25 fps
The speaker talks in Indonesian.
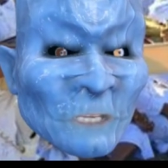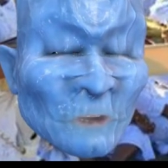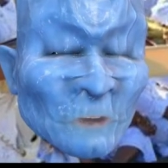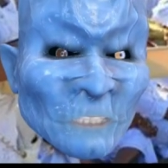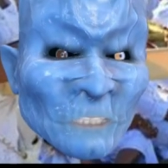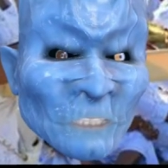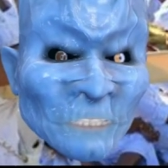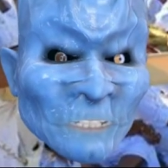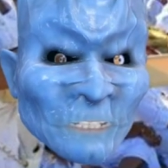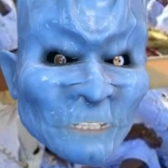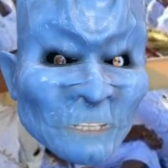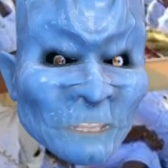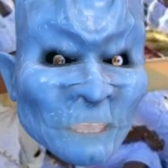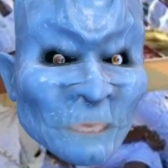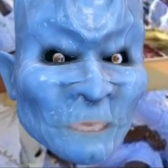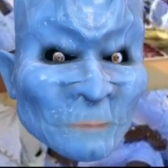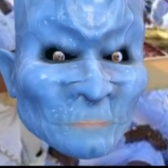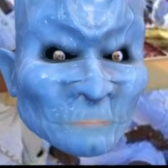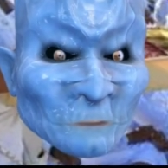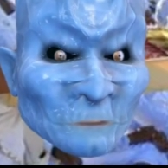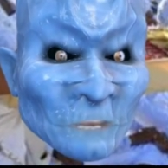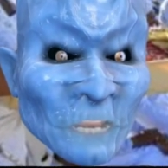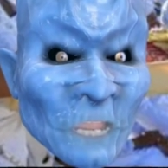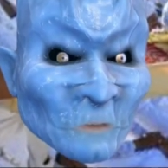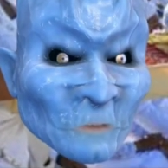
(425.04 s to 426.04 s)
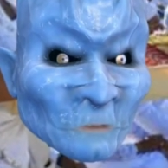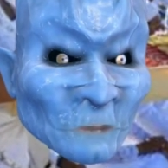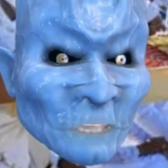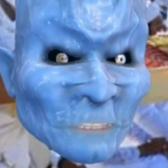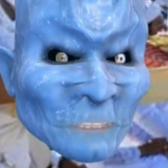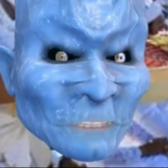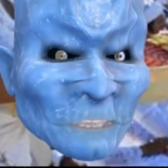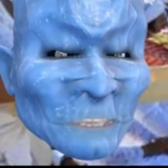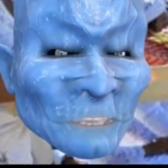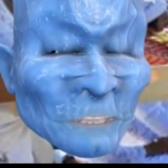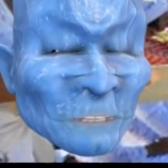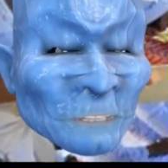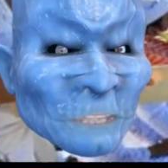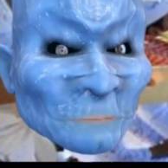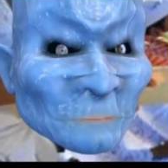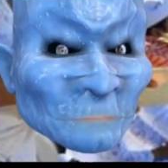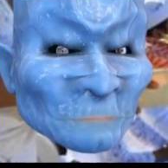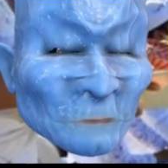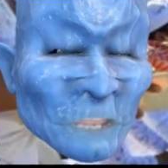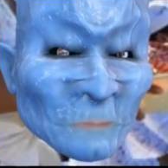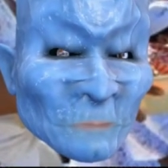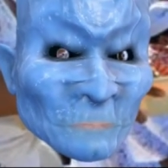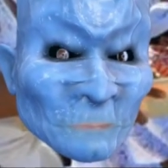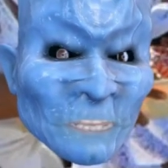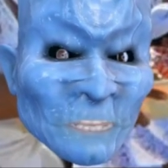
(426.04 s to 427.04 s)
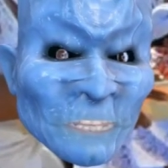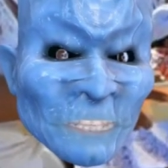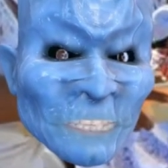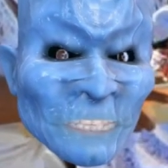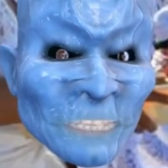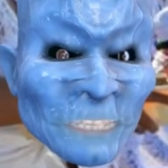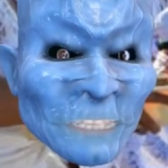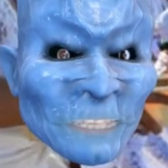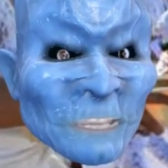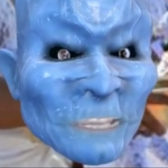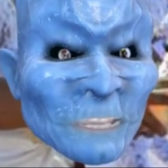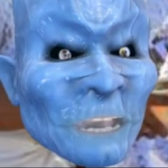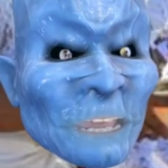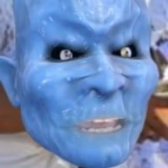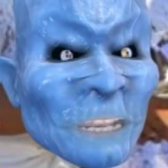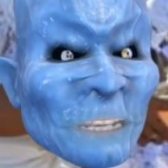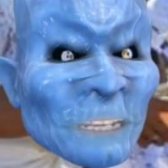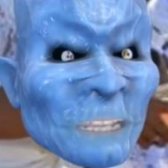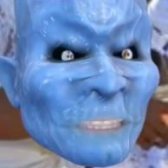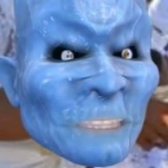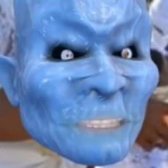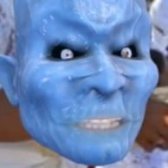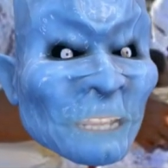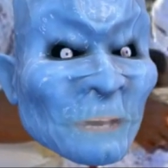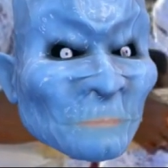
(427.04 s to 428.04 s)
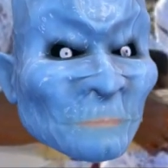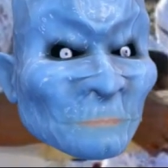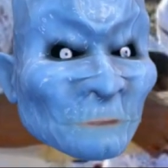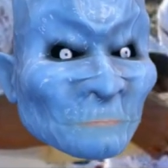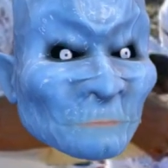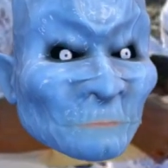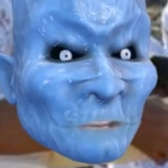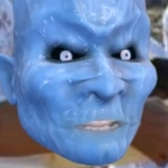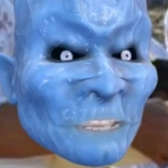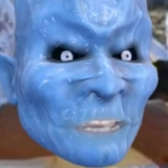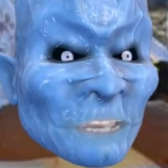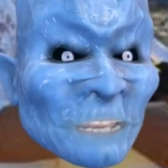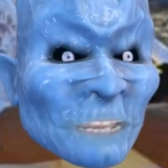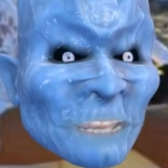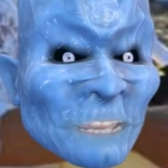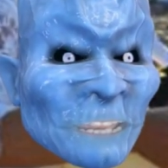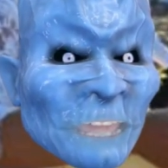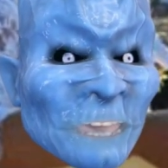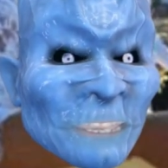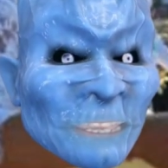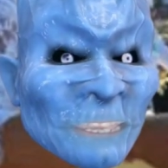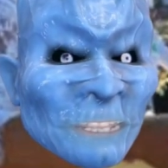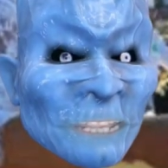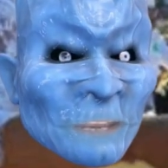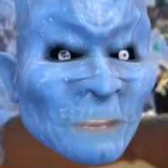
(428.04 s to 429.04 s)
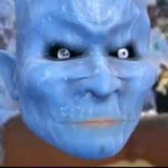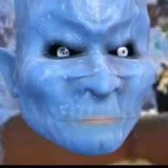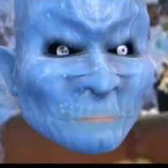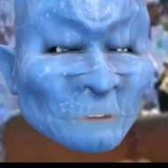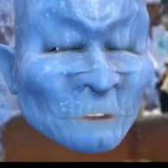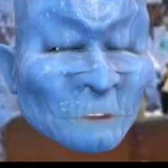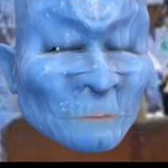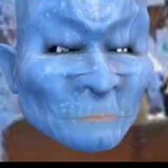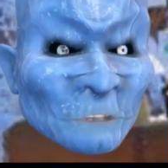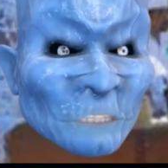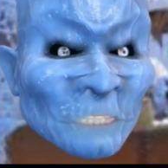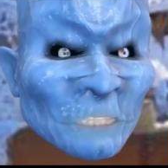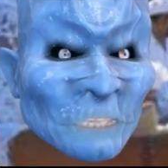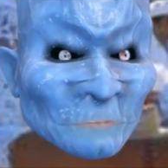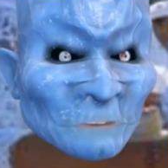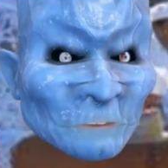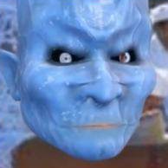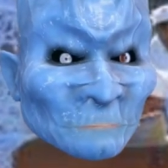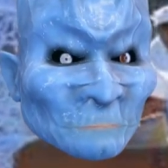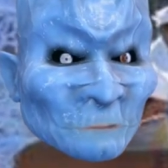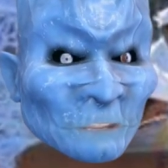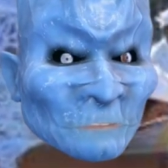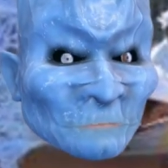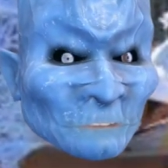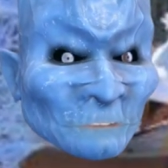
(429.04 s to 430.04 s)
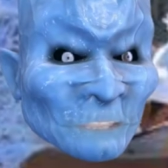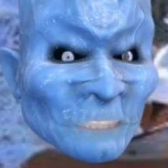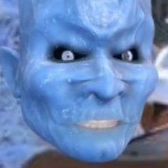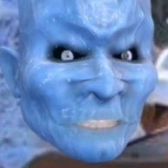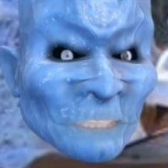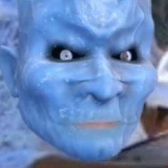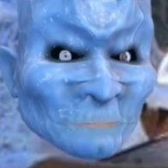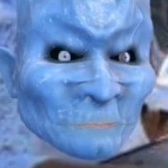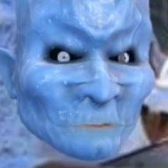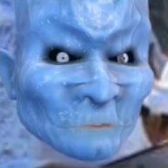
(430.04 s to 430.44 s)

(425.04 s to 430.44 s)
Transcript: dokter, perawat, dan para medis karena telah memberikan layanan promotif, preventif,